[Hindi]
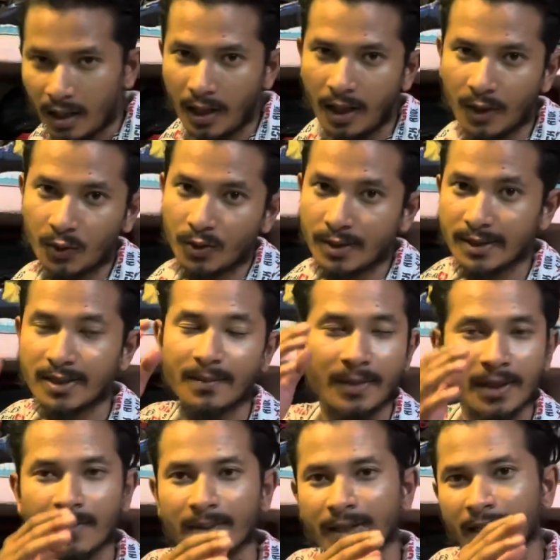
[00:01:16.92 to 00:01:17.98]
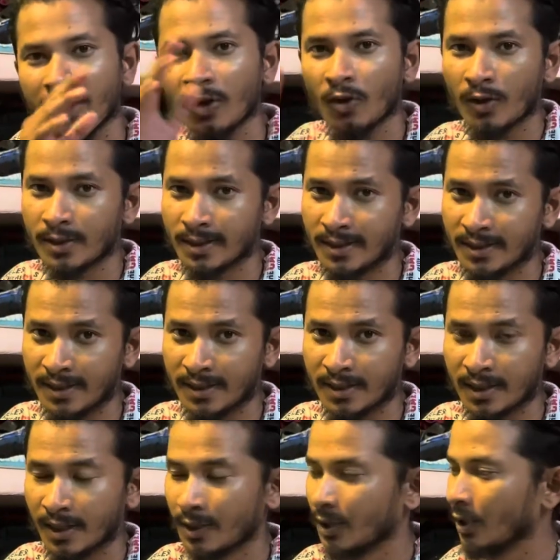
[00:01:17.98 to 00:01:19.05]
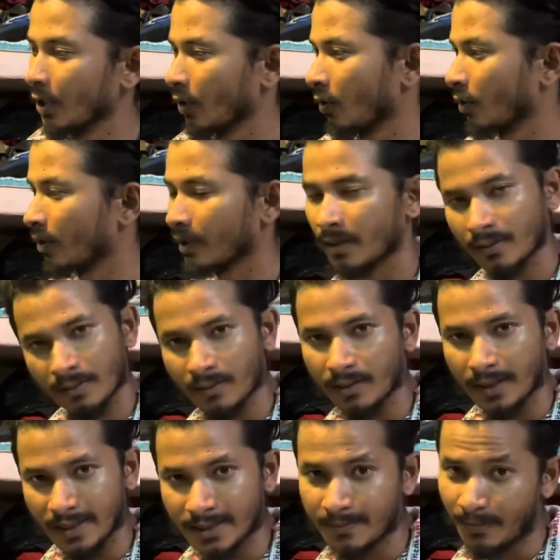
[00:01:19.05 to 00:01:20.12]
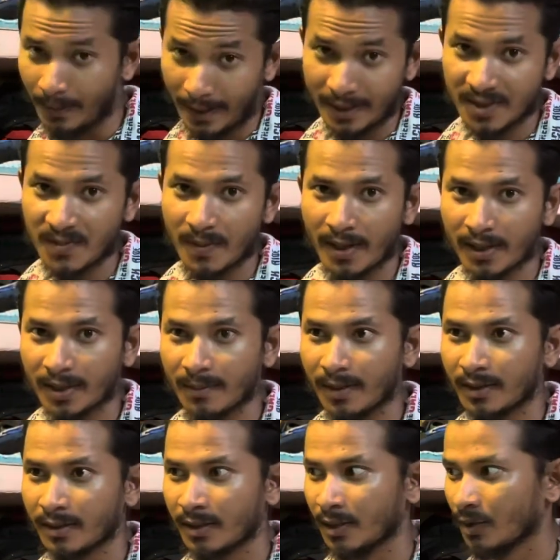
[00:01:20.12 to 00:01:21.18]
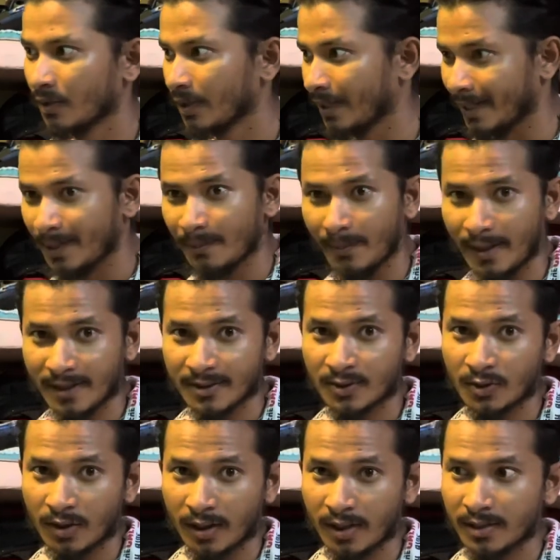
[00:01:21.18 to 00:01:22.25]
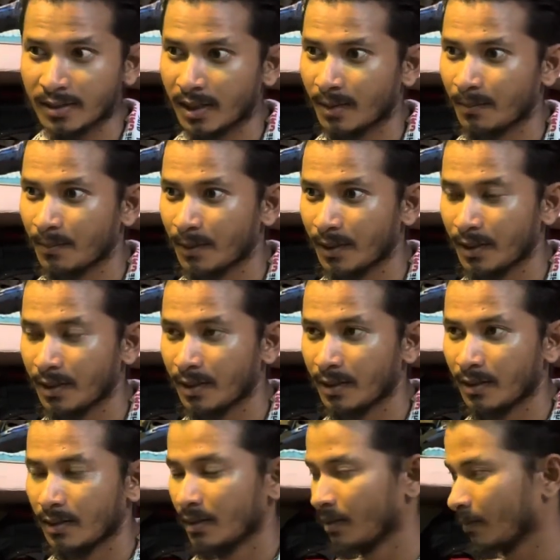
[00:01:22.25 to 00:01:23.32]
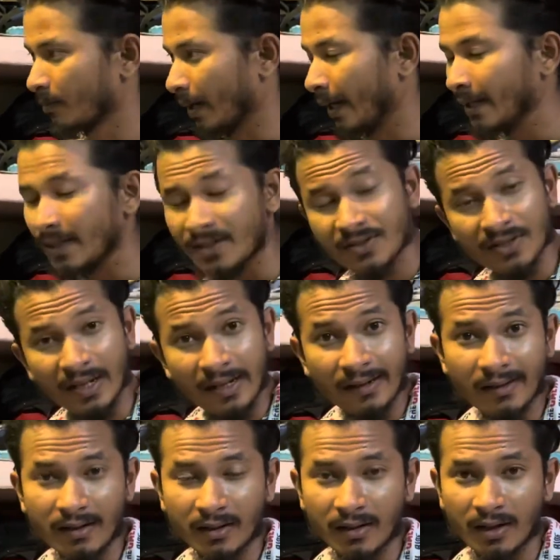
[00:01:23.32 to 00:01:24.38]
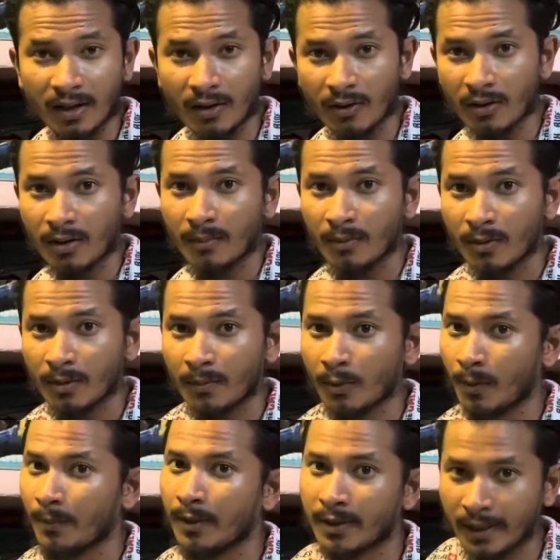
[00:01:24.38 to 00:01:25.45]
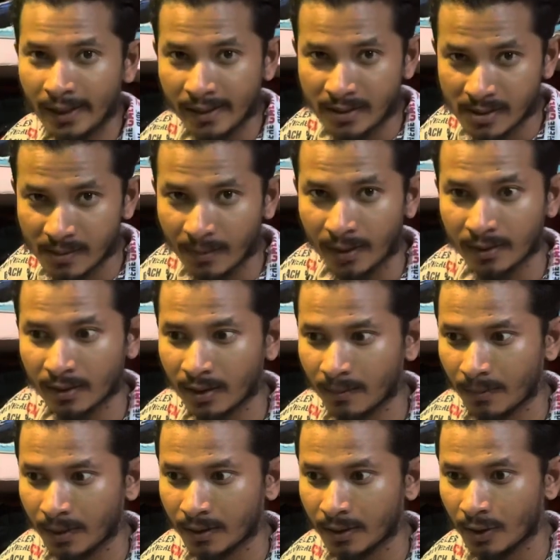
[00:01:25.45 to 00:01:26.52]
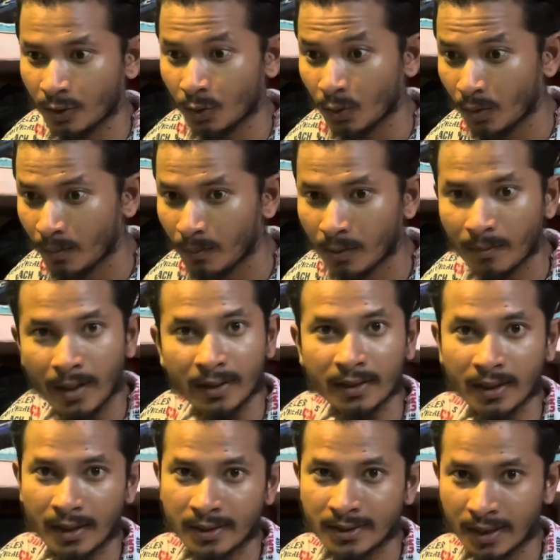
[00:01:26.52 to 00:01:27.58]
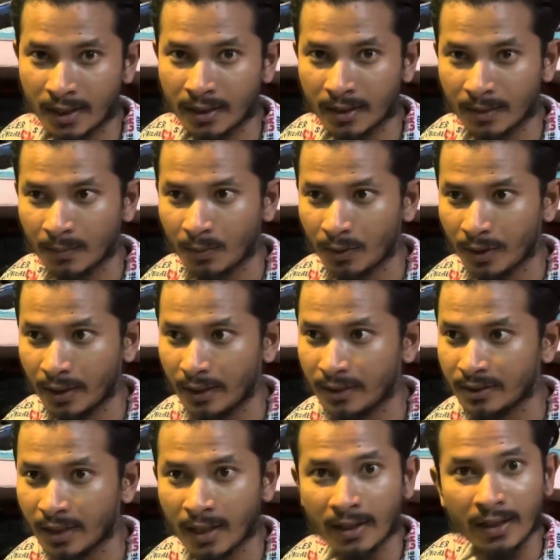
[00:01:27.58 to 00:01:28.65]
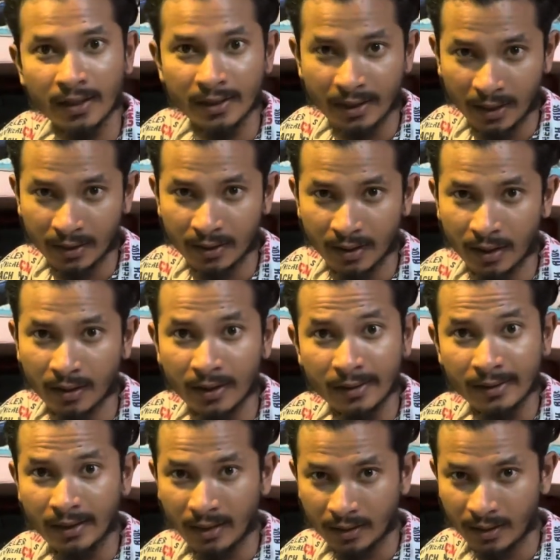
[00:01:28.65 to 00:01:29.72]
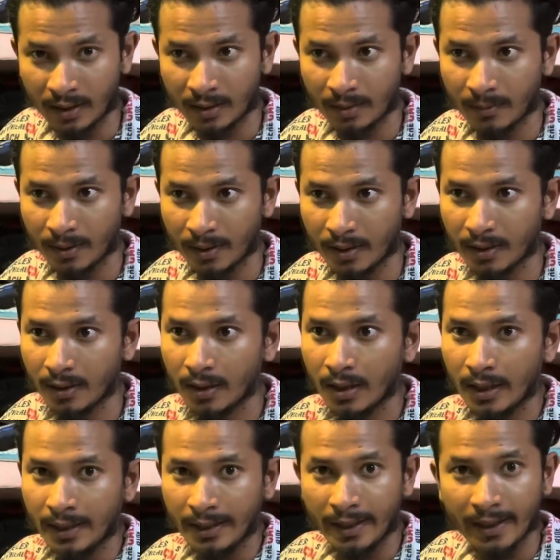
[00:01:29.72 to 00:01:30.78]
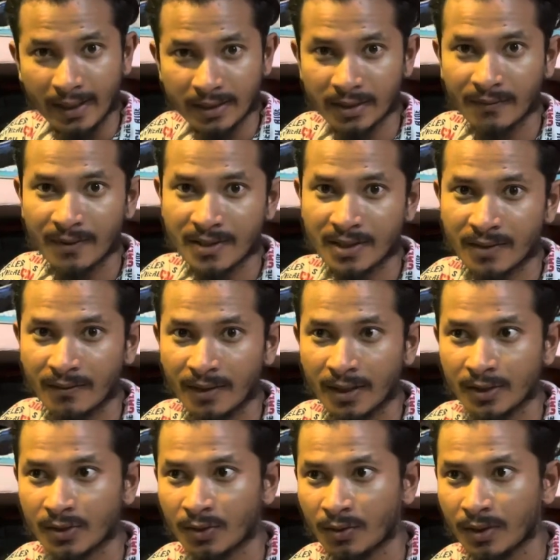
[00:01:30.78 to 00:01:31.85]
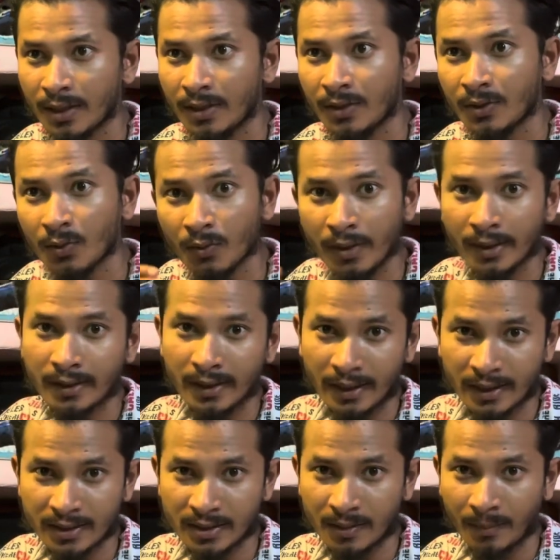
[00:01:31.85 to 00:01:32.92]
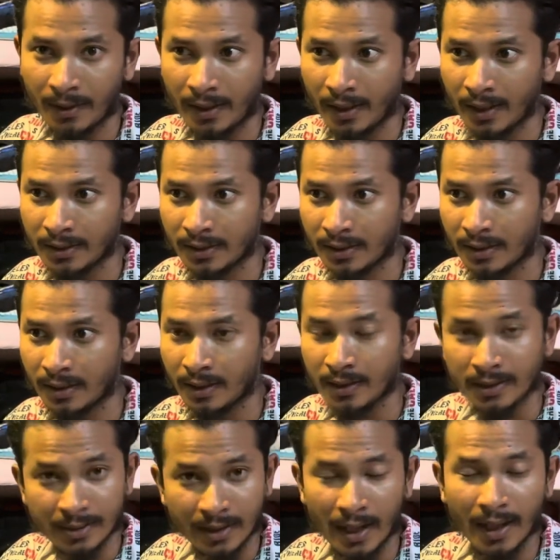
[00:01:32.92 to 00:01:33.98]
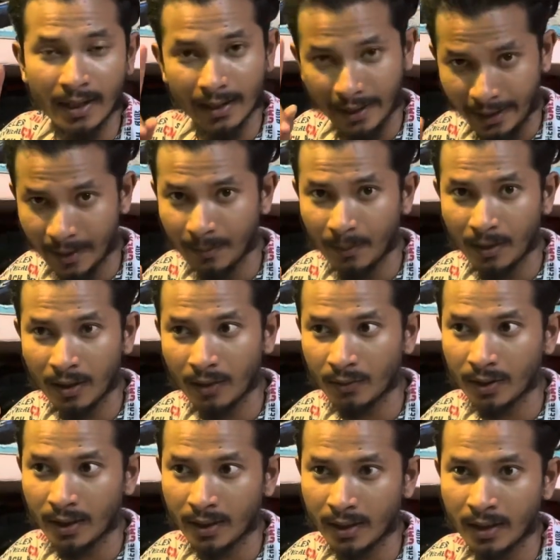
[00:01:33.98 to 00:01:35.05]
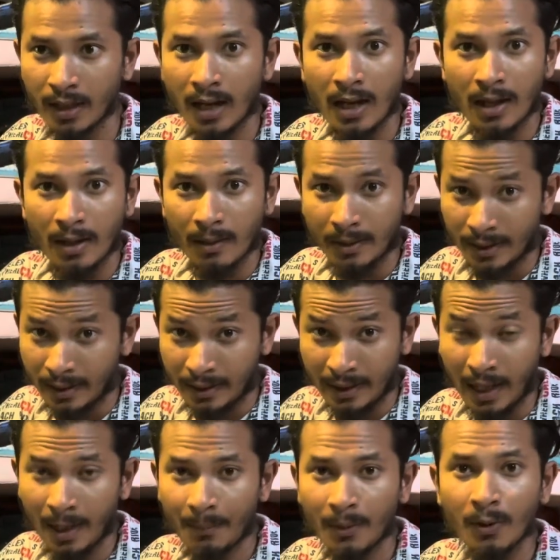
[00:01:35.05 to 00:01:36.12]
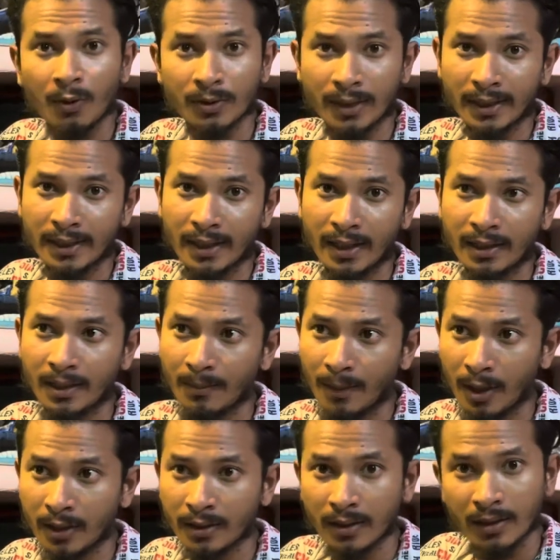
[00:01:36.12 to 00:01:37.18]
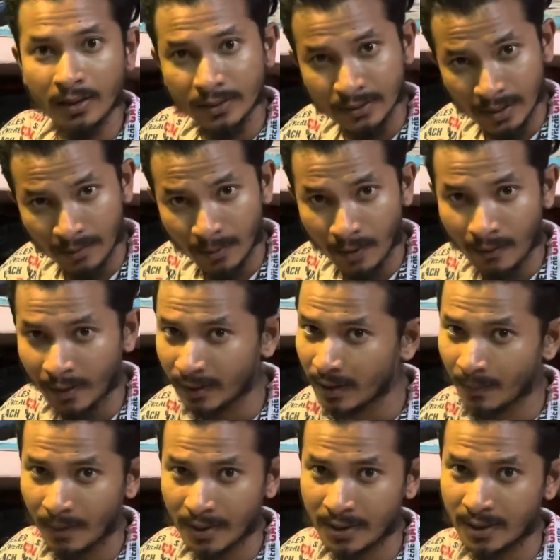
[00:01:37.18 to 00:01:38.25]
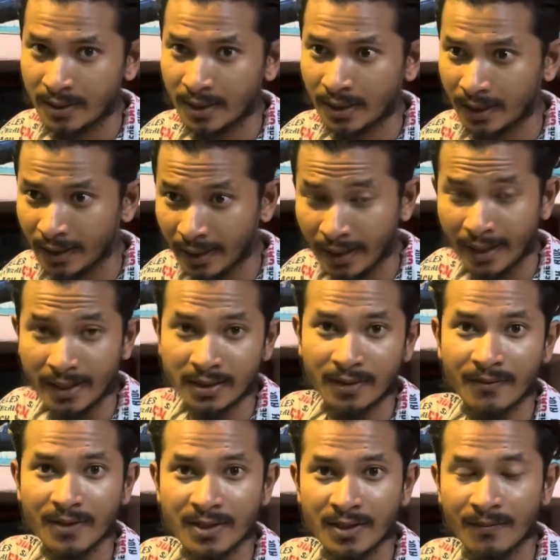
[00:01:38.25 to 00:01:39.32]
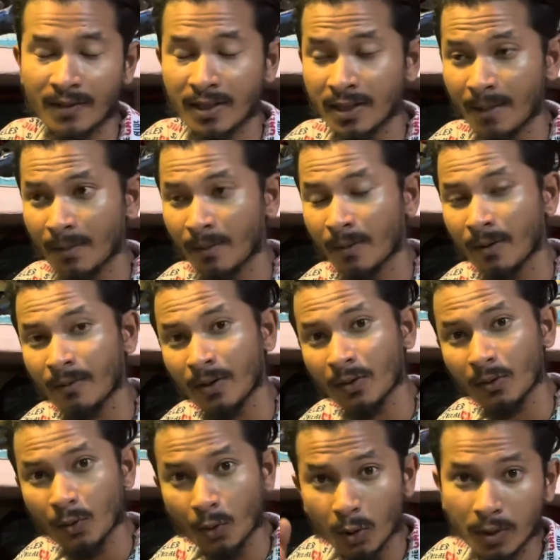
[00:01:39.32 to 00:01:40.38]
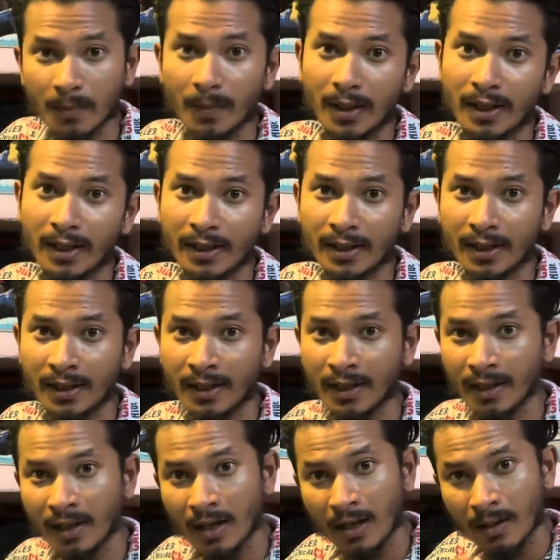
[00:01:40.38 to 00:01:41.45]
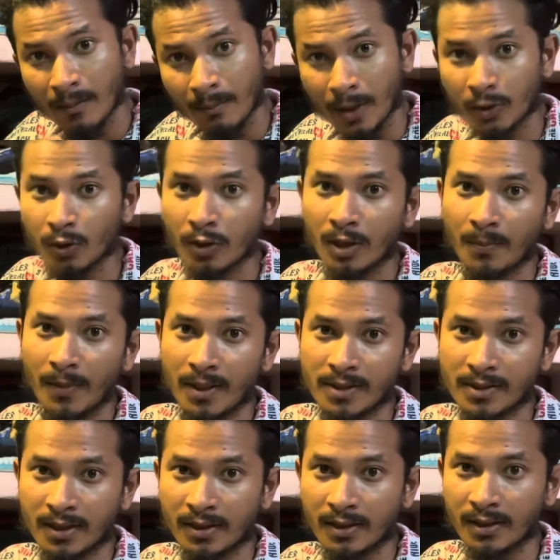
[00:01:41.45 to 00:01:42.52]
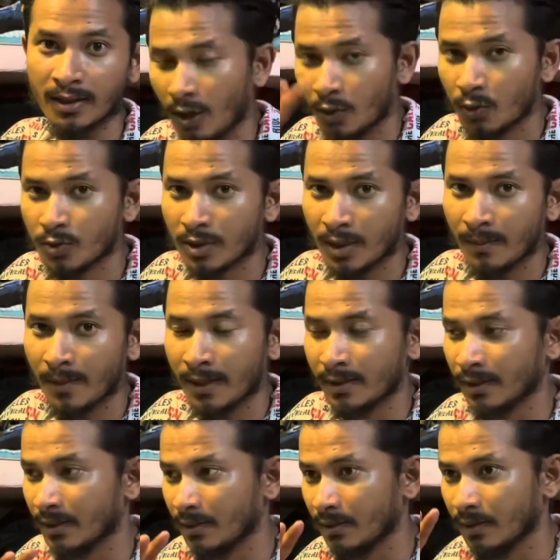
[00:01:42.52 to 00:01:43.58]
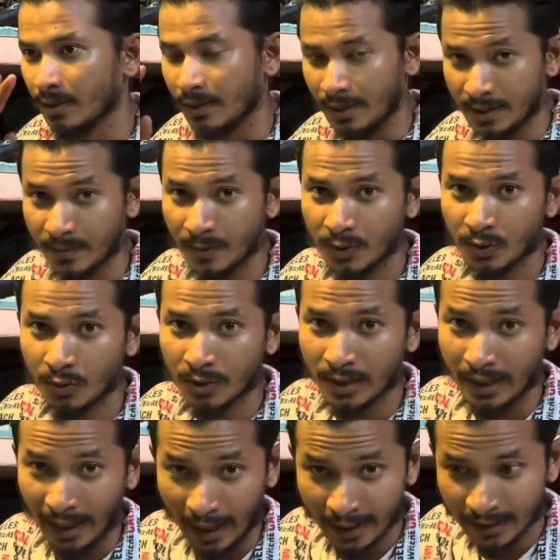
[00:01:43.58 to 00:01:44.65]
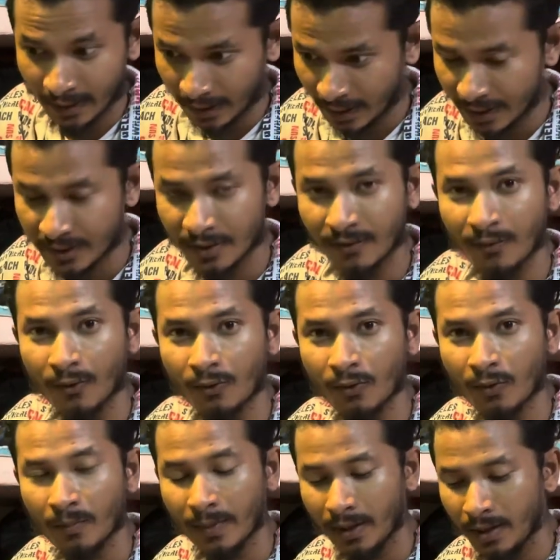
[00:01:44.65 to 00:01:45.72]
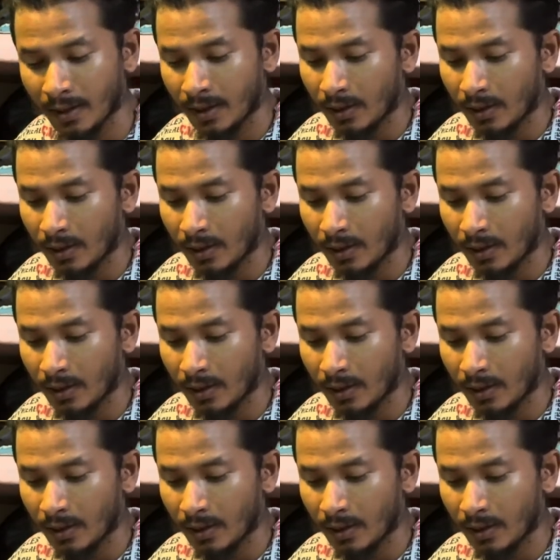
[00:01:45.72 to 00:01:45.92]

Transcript: हाँ तो जैसे मैंने बताया कि लोकेशन चेंज करते और इस प्लेस में आके बात करते क्योंकि एक प्लेस जो है ना जहाँ पे माइंड स्थिर रहता है और हम लोग प्रॉपर तरीके से बात कर पाते हैं तो हम लोग बात करें जगन्नाथपुरी की जगन्नाथ यात्रा रथ यात्रा के बारे में ये एक ऐसा फेस्टिवल है जो कि यूनिक तरीके से मनाया जाता है इसका एक पहला उदाहरण यहाँ पे होता क्या है कि भक्त जैन भगवान के पास नहीं जाते ये एक ऐसा फेस्टिवल है जहाँ पे भगवान खुद मिलने के लिए भक्तों के पास आते हैं और दूसरा बात इसमें जो दिखाया जा रहा है नीचे फोटो में